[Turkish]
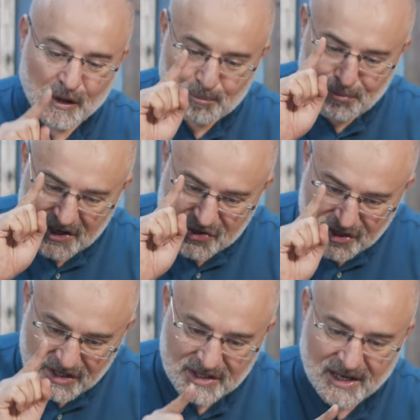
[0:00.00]

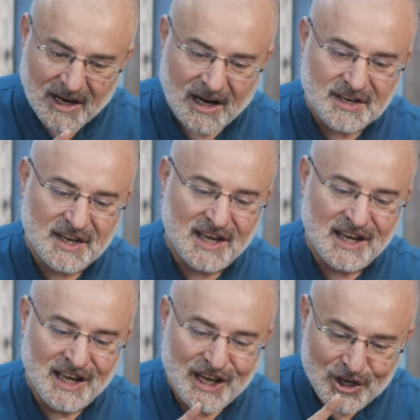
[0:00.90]

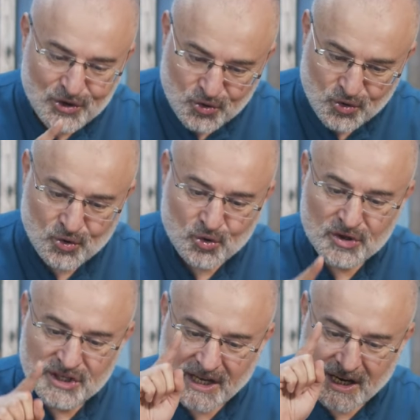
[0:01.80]
basirane, şu
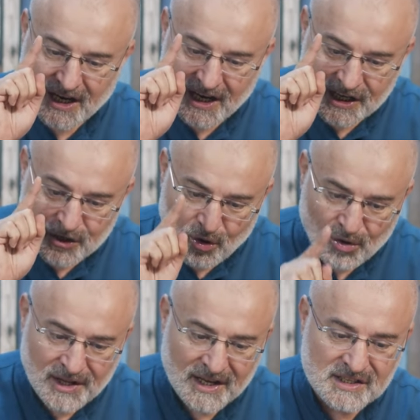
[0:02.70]
şuurkarane
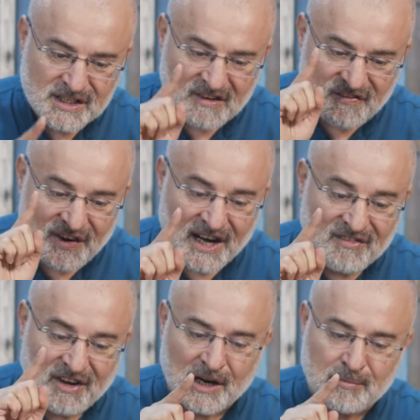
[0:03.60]
olan
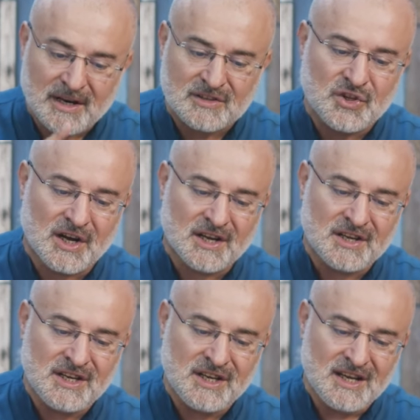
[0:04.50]
şifa vermek
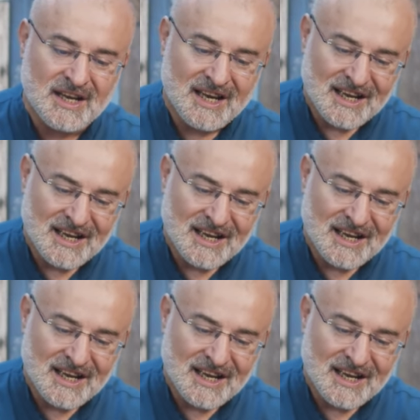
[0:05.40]
dahi